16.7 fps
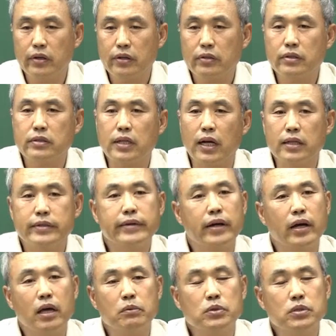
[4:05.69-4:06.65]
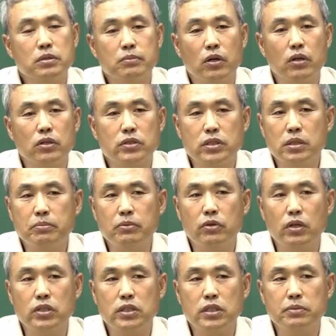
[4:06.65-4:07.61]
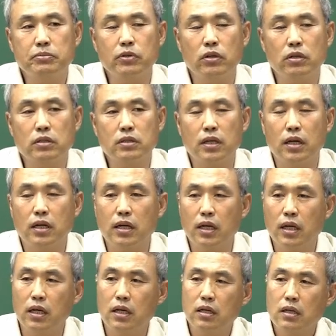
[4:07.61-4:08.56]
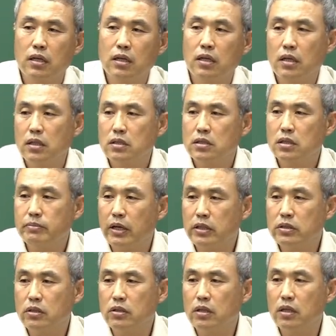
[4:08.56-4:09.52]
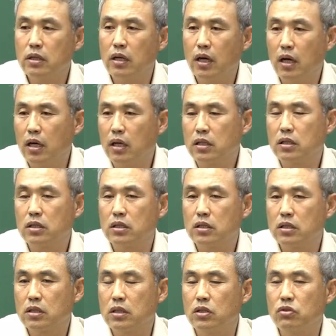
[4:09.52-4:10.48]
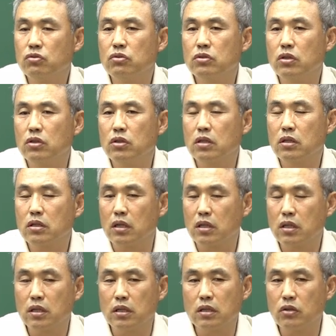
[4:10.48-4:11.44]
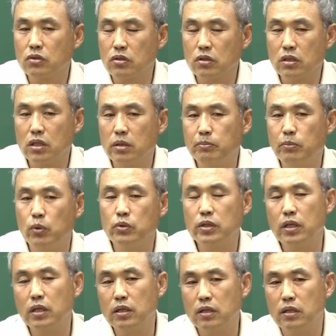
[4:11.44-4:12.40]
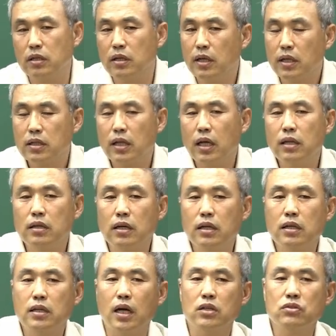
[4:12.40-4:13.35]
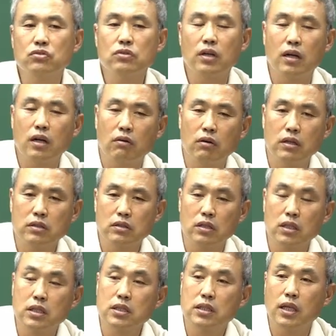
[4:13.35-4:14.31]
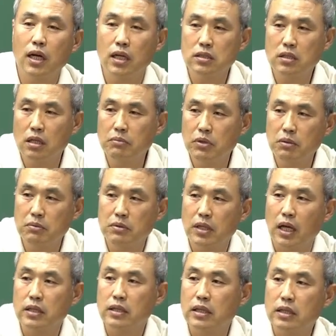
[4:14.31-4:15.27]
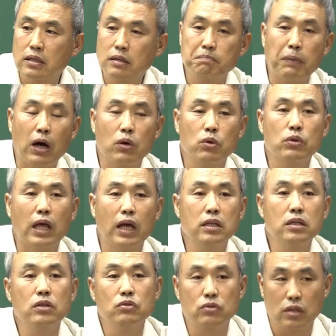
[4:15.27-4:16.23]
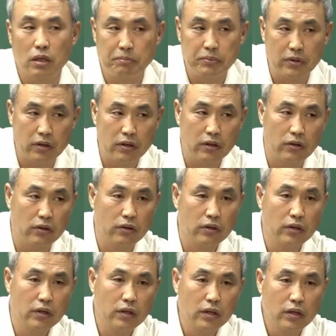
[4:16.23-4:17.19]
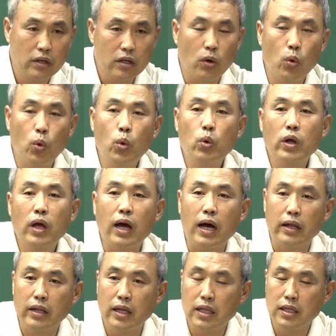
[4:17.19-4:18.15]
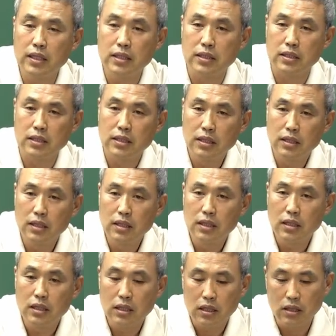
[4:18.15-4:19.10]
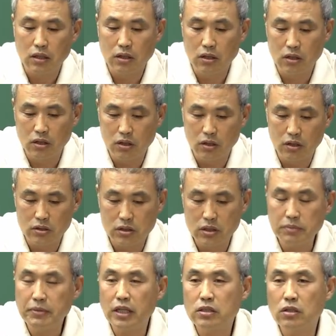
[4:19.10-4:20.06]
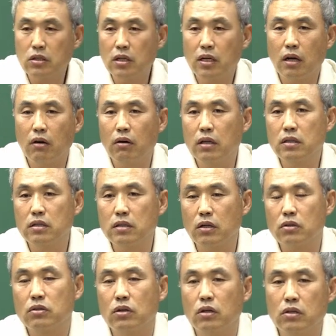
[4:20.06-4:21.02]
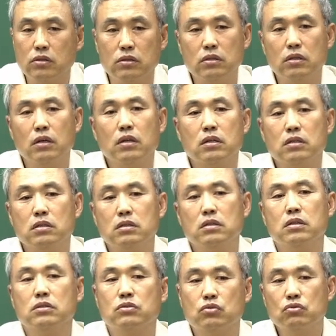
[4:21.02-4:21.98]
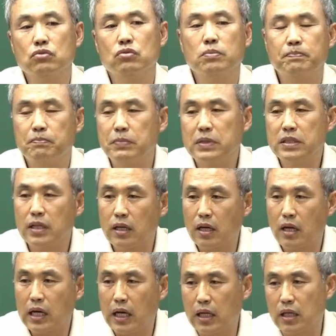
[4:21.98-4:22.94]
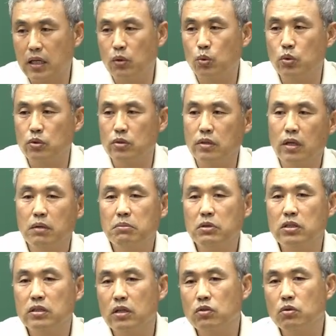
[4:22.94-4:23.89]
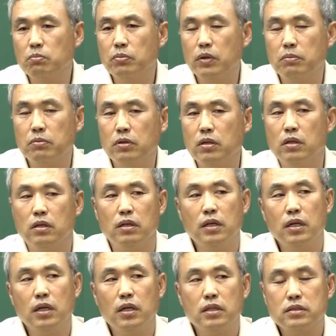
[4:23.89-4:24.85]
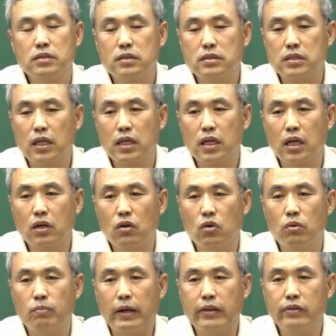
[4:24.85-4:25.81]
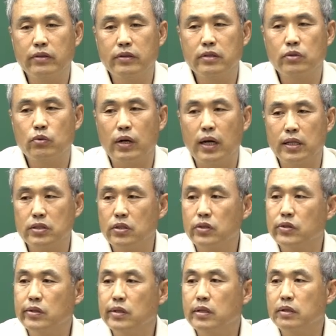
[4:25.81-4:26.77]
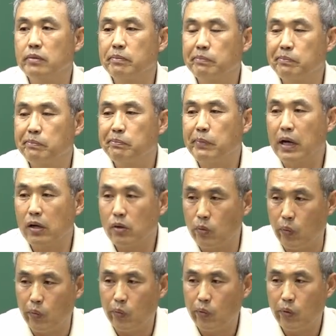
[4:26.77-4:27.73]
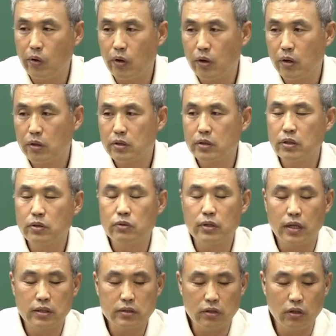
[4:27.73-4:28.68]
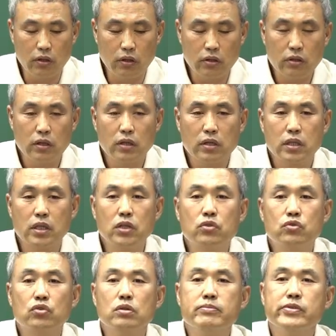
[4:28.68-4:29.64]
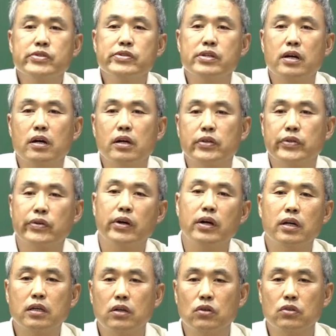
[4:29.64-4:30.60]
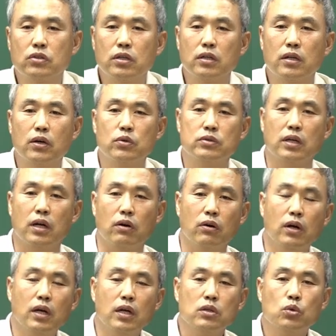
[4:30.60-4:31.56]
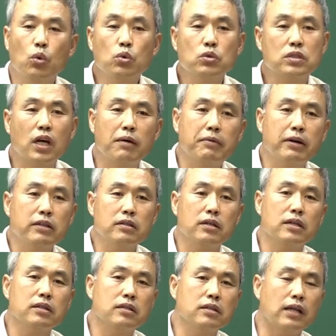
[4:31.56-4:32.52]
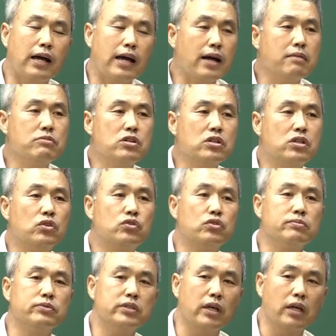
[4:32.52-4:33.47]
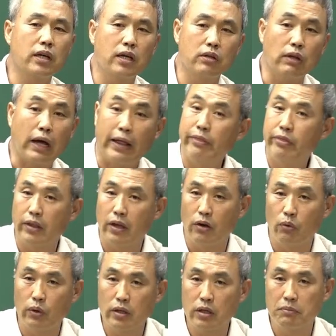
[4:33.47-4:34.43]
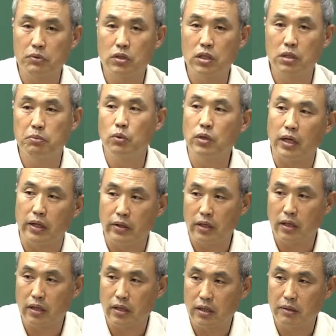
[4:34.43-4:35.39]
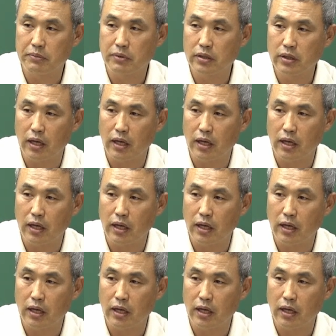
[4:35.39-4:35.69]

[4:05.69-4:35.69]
근데 잘 생각해 보시면 11월, 12월 달에 심화정리나 기출정리니까 그러니까 그 어떤 기본기를 탄탄히 다 준다라고 하는 거 그때 가서 해버리면 다 바로 내년으로 가버려요. 그러니까 올해 안에는 어, 심화정리라고 하는 어떤 그 중국 이상의 강의 혹은 민사송법을 자기 걸로 만드는 과정을 밟고 그리고 나서 기출문제가 정확히 어떻게 나오냐고 동차반들한테는 아무리 기출문제 얘기해도 안 돼요. 왜냐하면 기본이 안 돼 있기 때문에.